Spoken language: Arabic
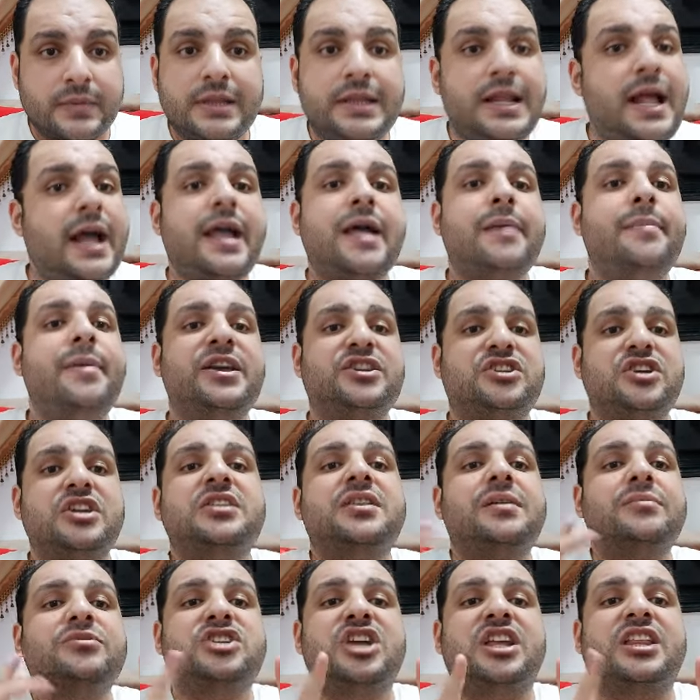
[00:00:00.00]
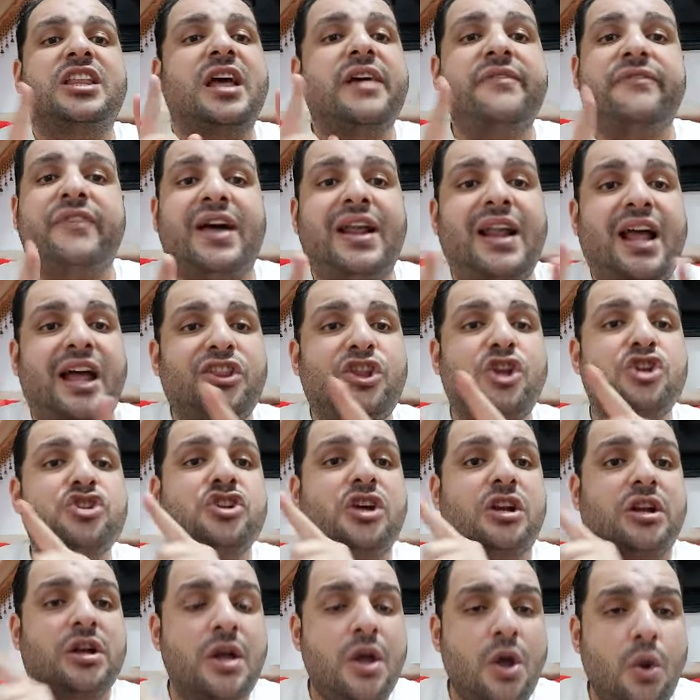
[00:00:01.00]
لا يا باشا انت مش هتخاف على
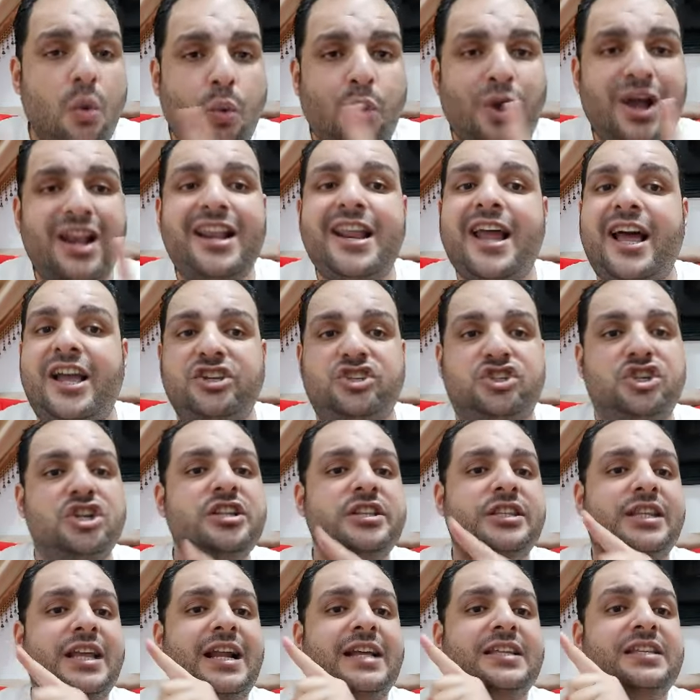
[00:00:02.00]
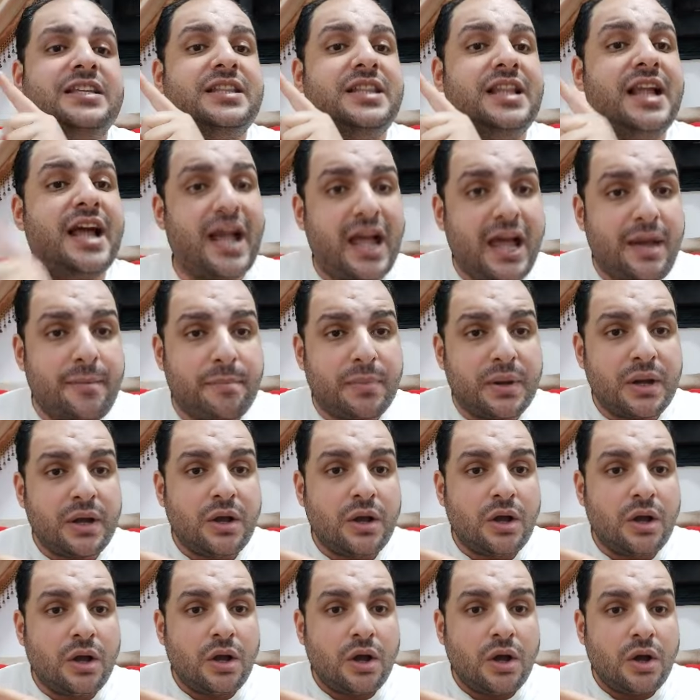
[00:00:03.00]
11 ولا 20 30 لاعب
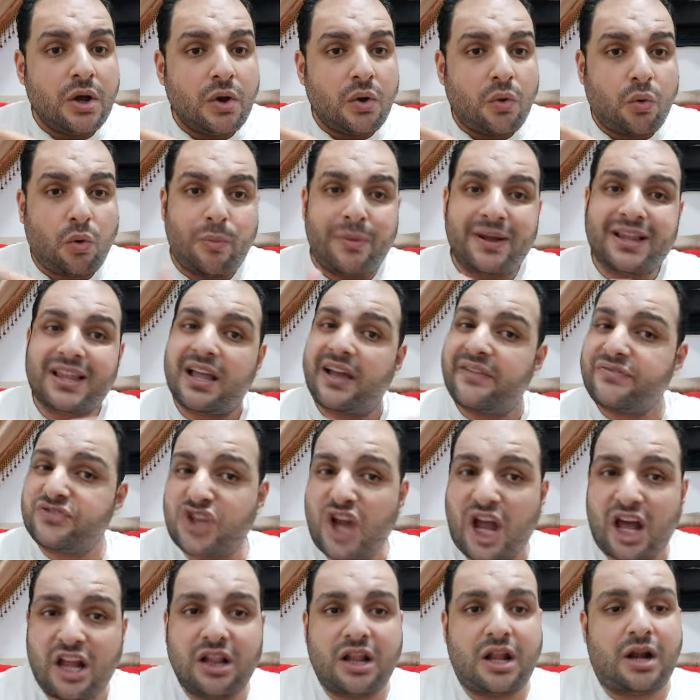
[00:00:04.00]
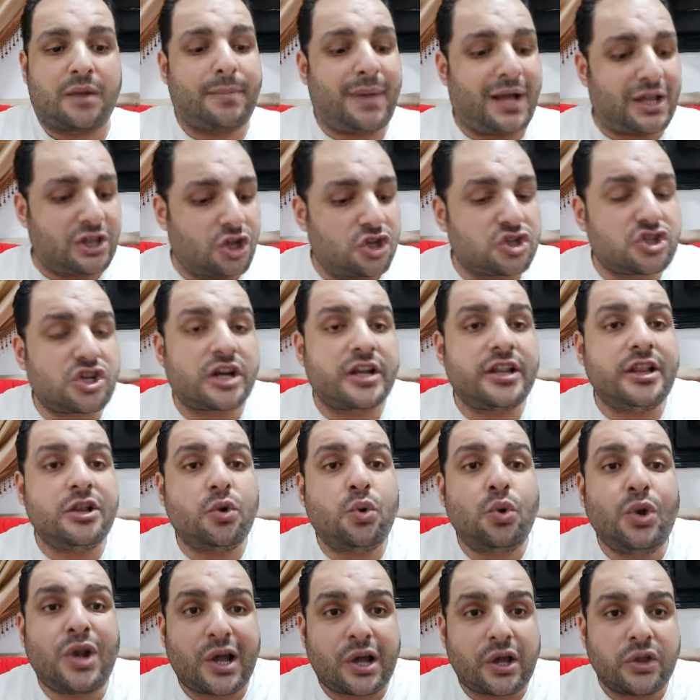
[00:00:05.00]
وما تخافش على ال 14 اللي
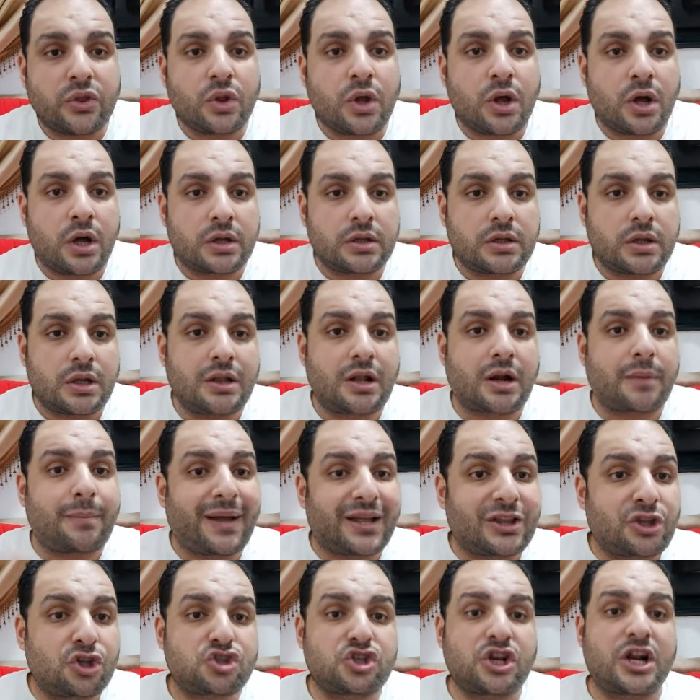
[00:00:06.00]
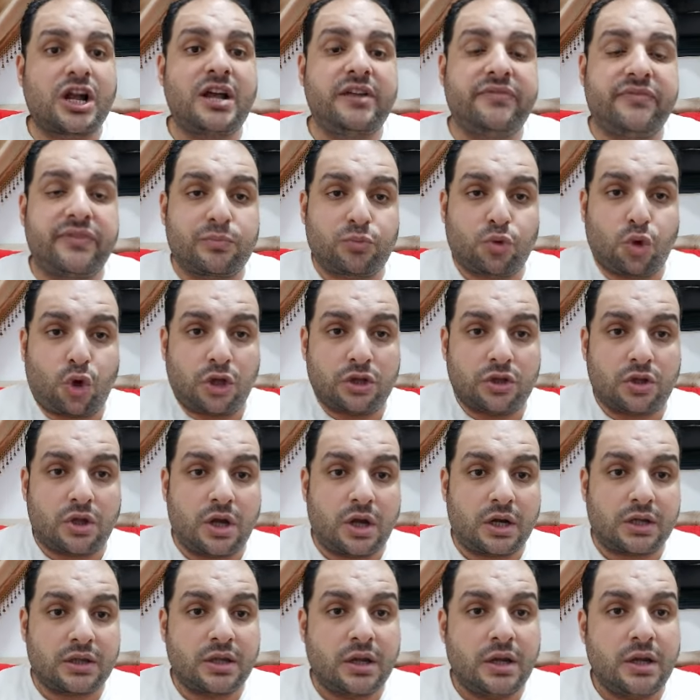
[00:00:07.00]
جولك النهارده ال 14000 بتوع
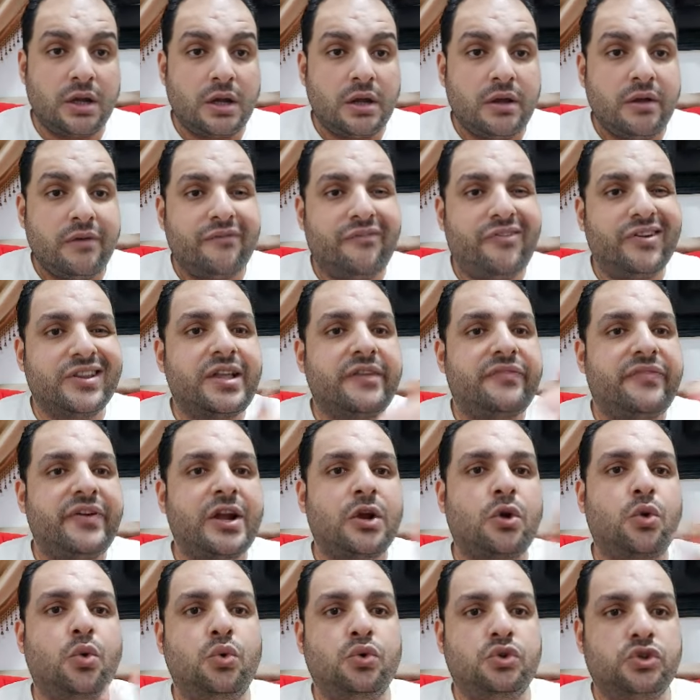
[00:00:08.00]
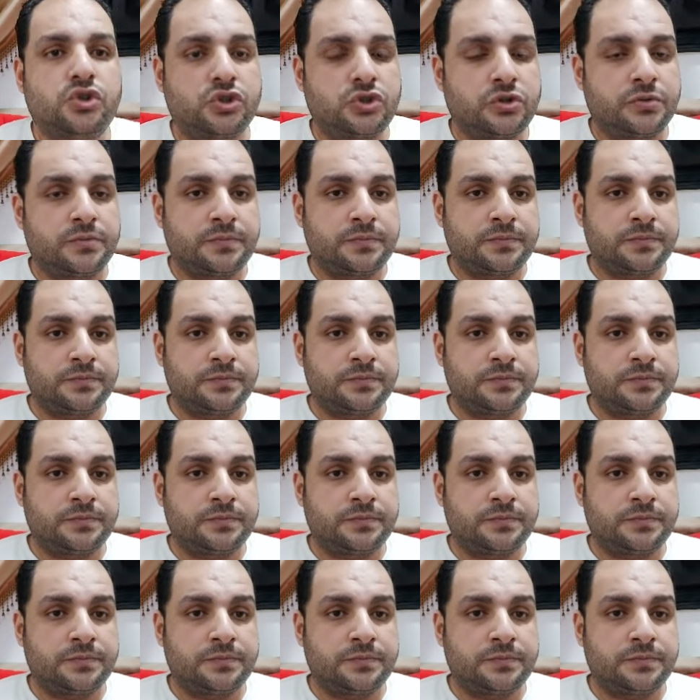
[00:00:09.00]
النهارده فده فنكوش